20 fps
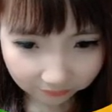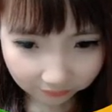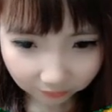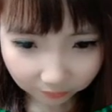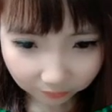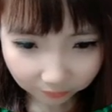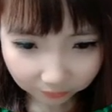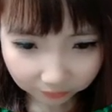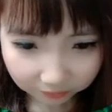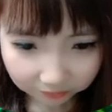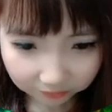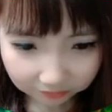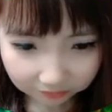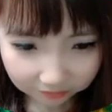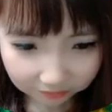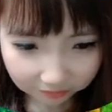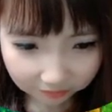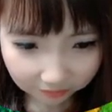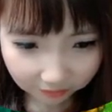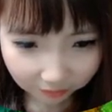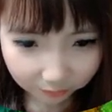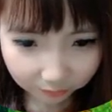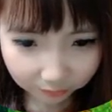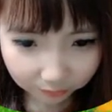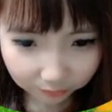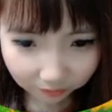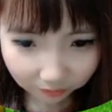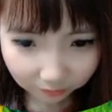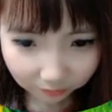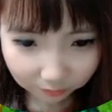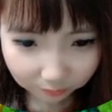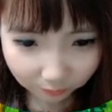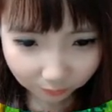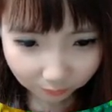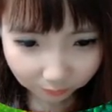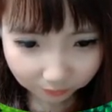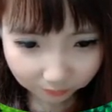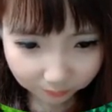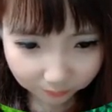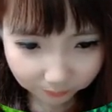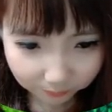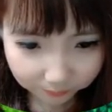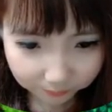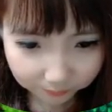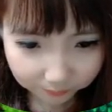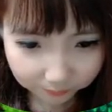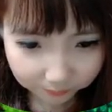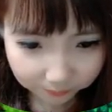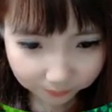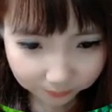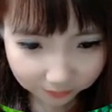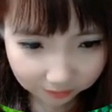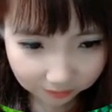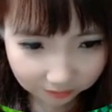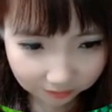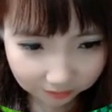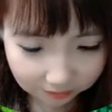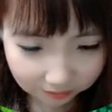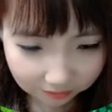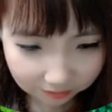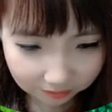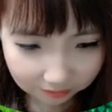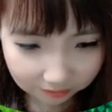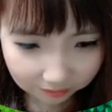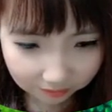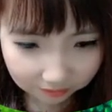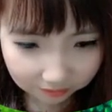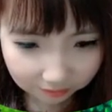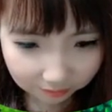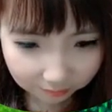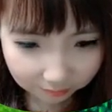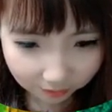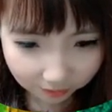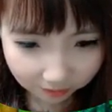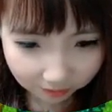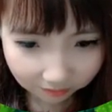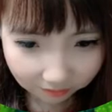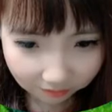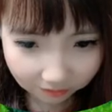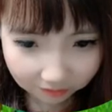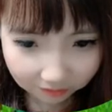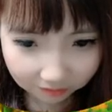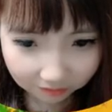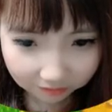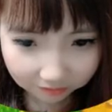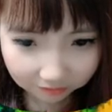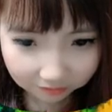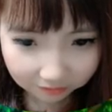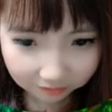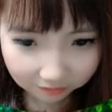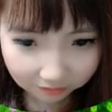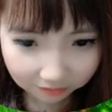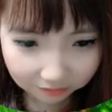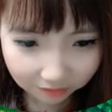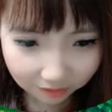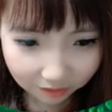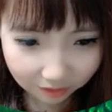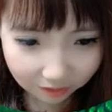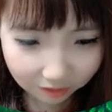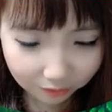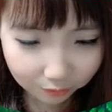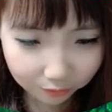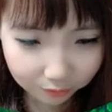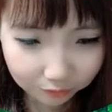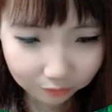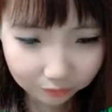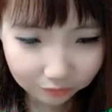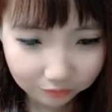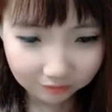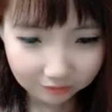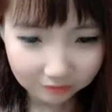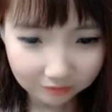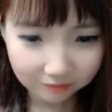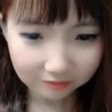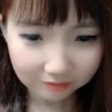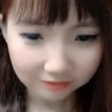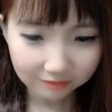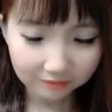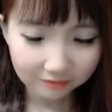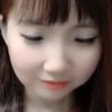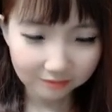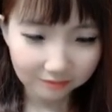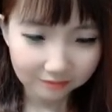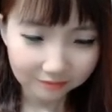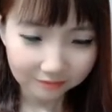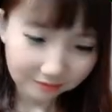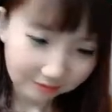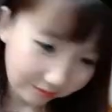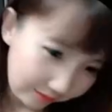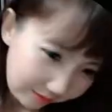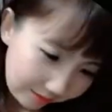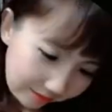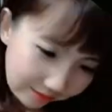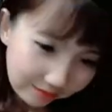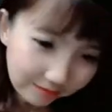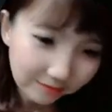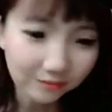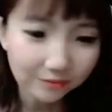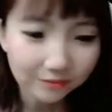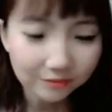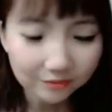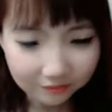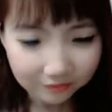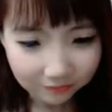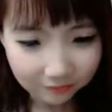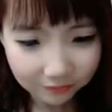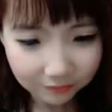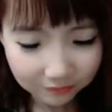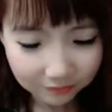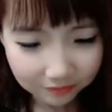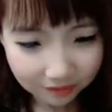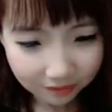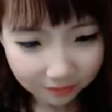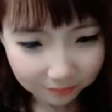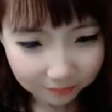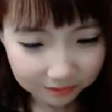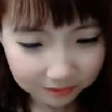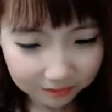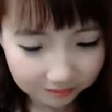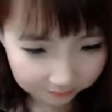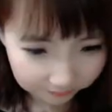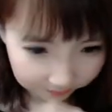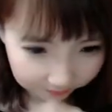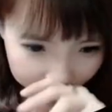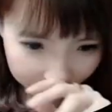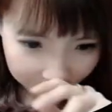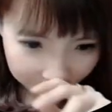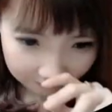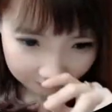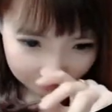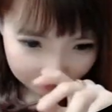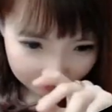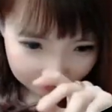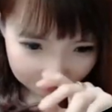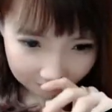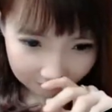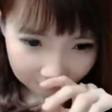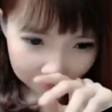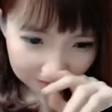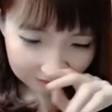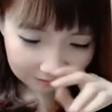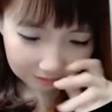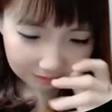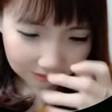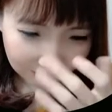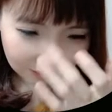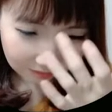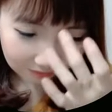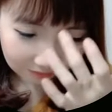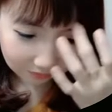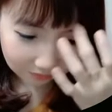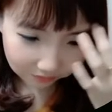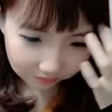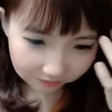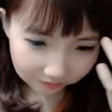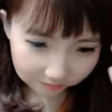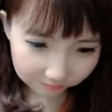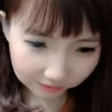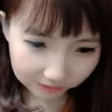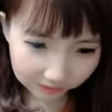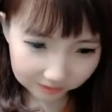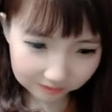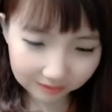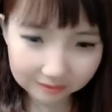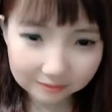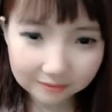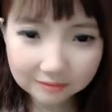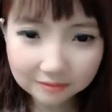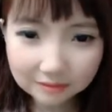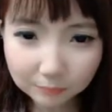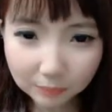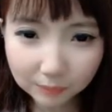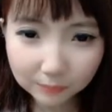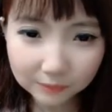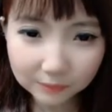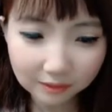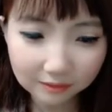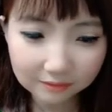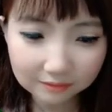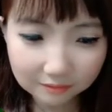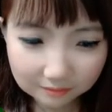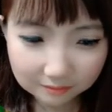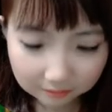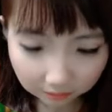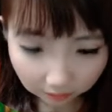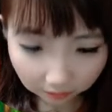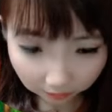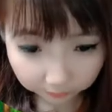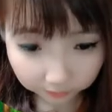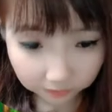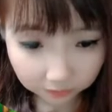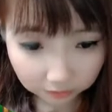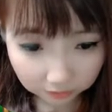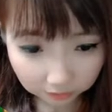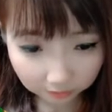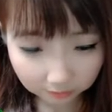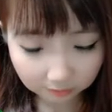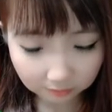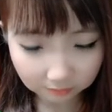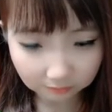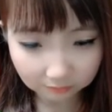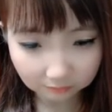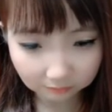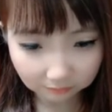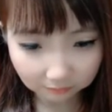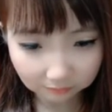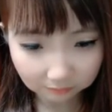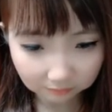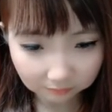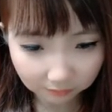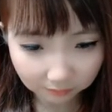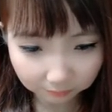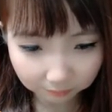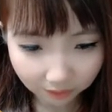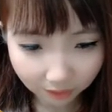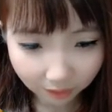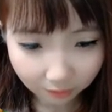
okay, jadi aduh aku baru dapat 4 nih guys kayaknya bakal kalah kita guys aduh ih waktunya habis jadi kalau biasanya sih pemenangnya si Abigail tiap tahun